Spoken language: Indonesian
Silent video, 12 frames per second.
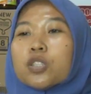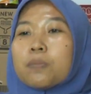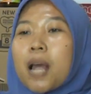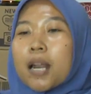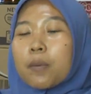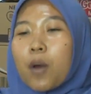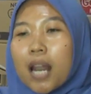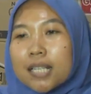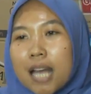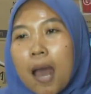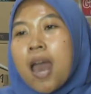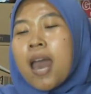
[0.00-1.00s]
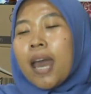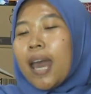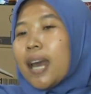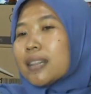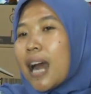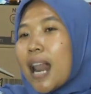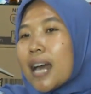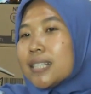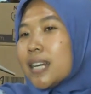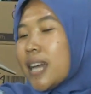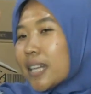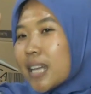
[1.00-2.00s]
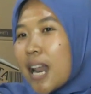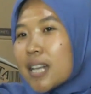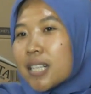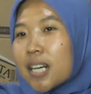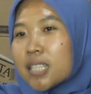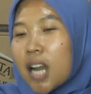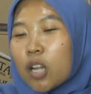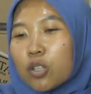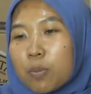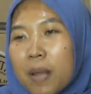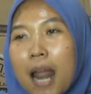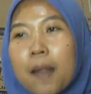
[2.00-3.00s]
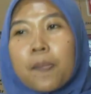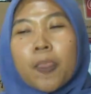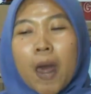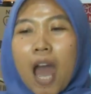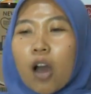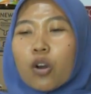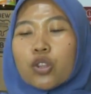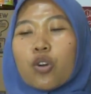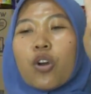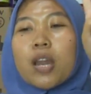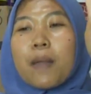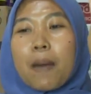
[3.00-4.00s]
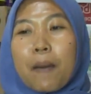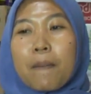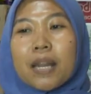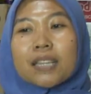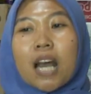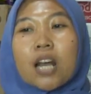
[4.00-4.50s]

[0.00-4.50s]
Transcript: bergabung bersama Ibun Mall sejak enam bulan yang lalu. Dirinya